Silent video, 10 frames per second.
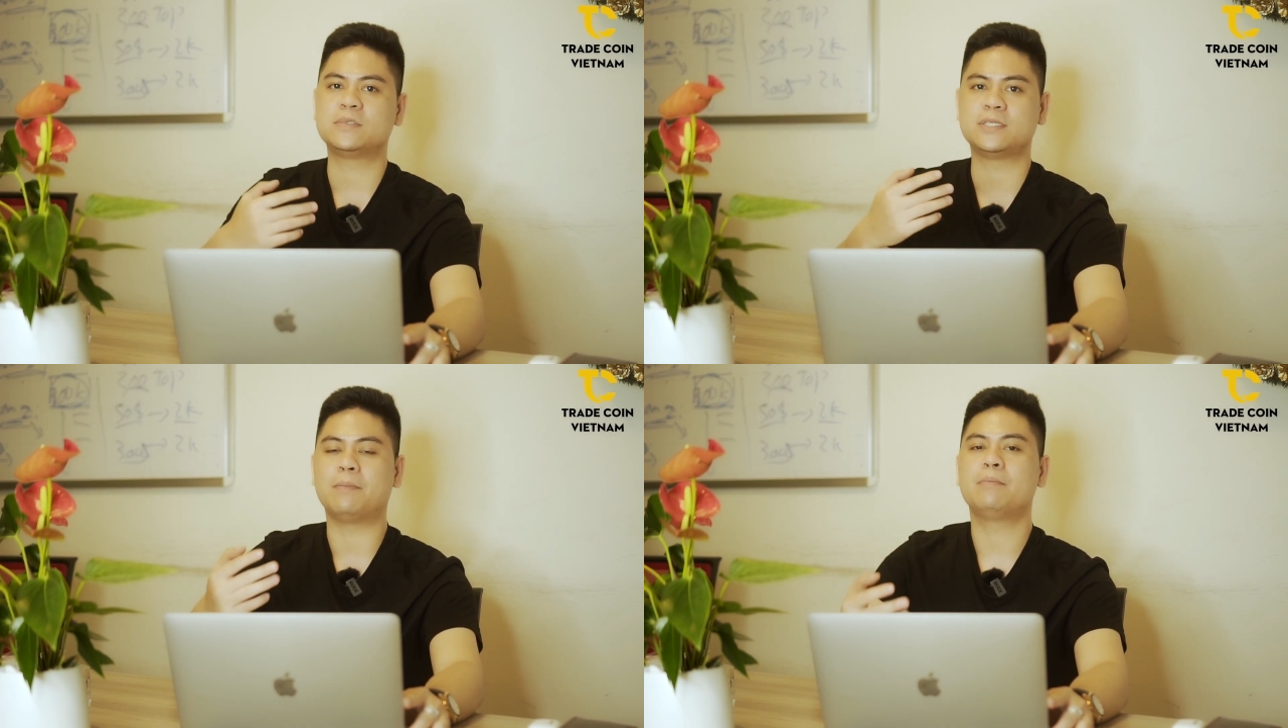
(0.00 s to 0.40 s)

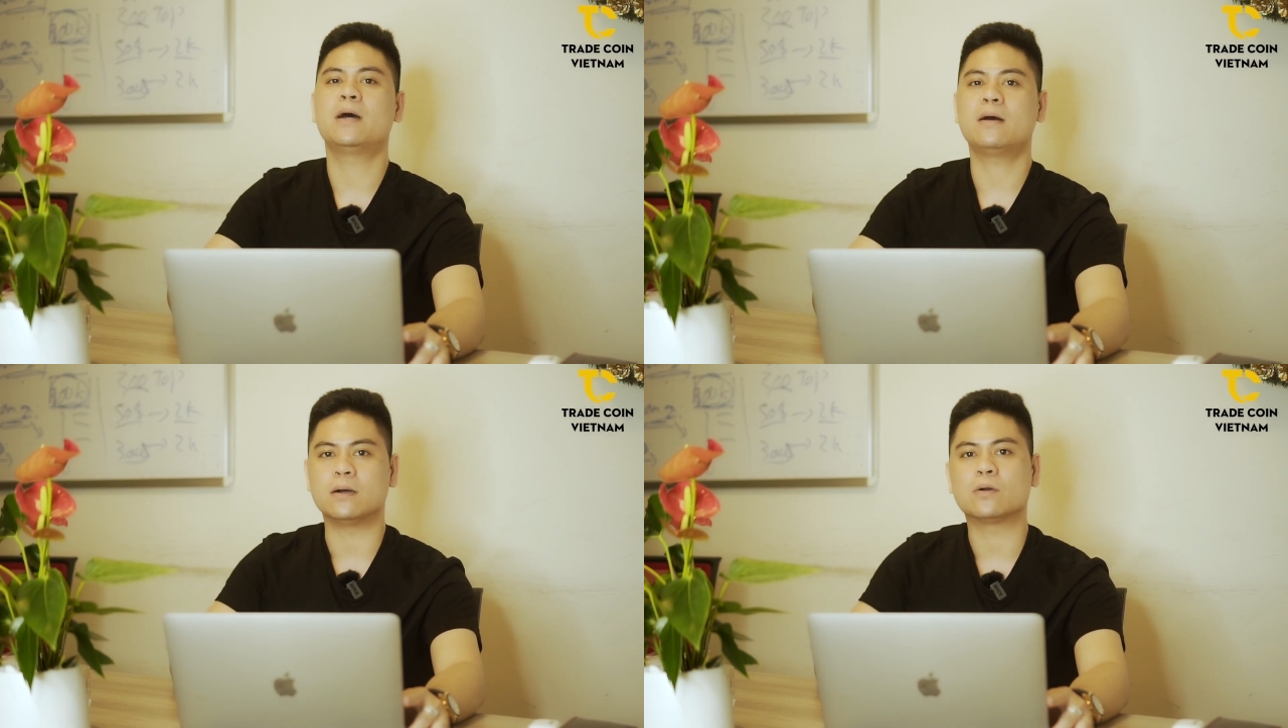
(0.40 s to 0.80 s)
chớm
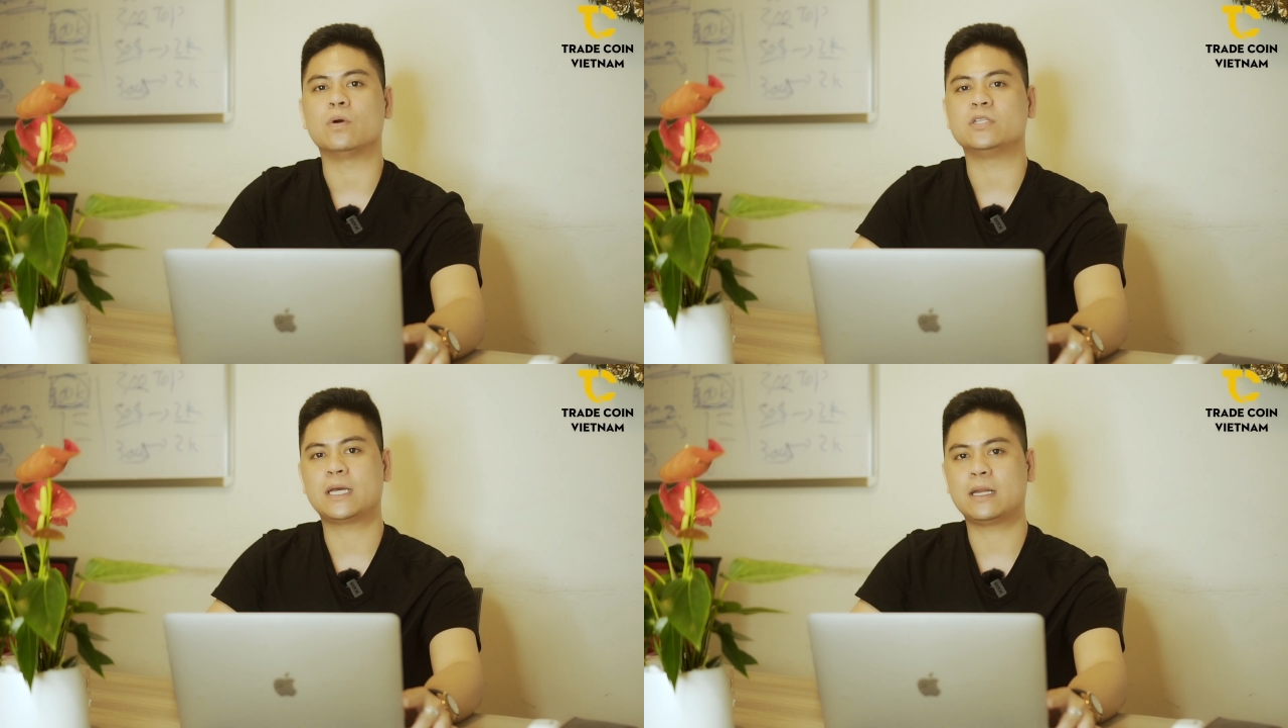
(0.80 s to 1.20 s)
nở
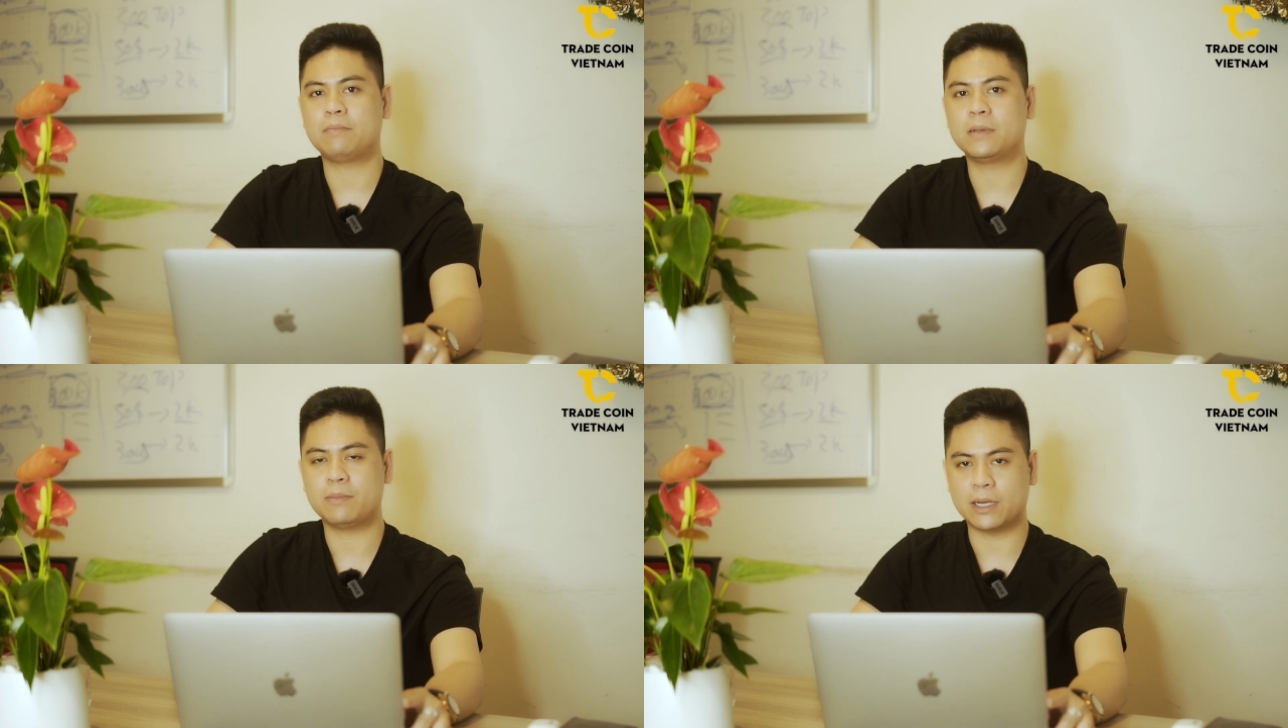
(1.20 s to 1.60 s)
của trend
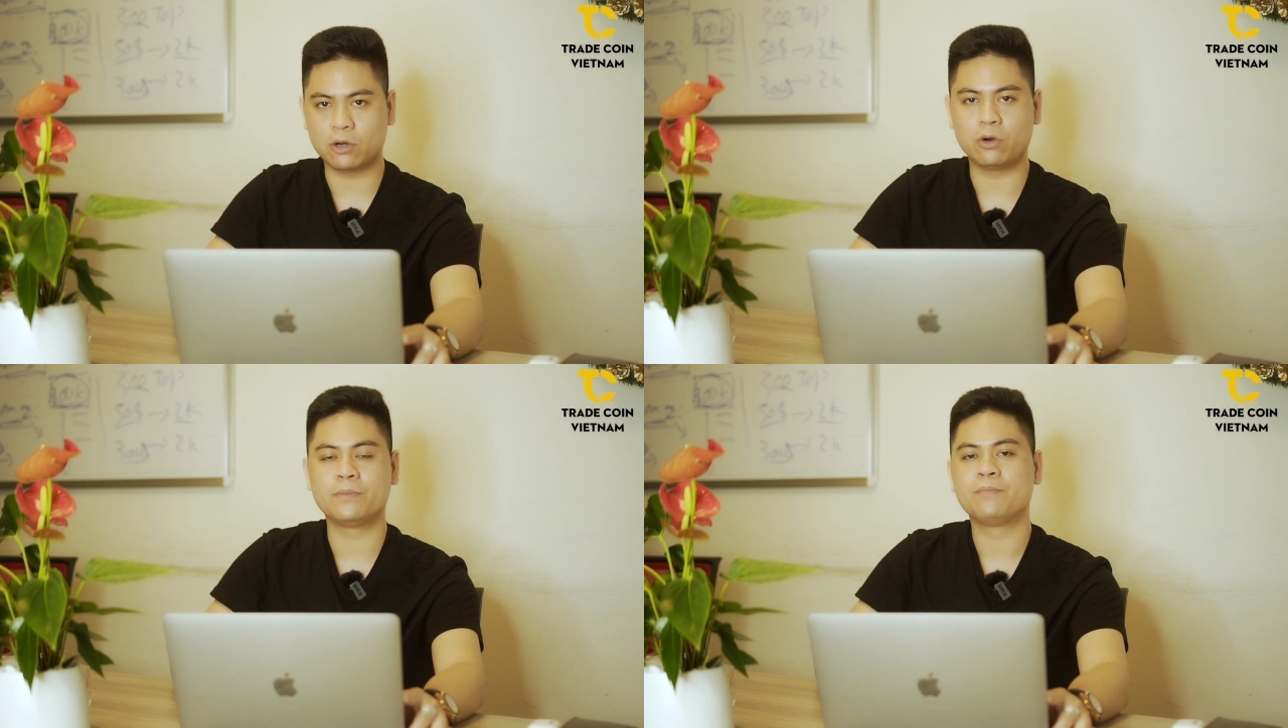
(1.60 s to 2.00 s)
NFT mà
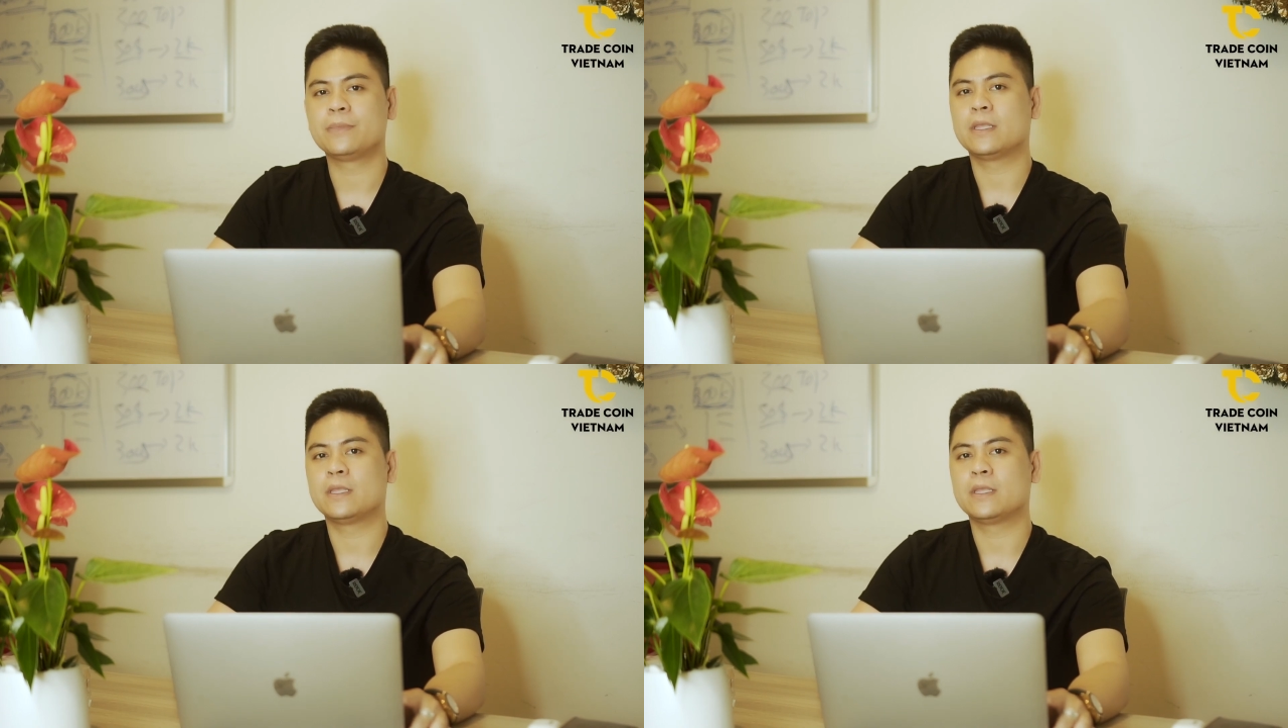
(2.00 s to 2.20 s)
thôi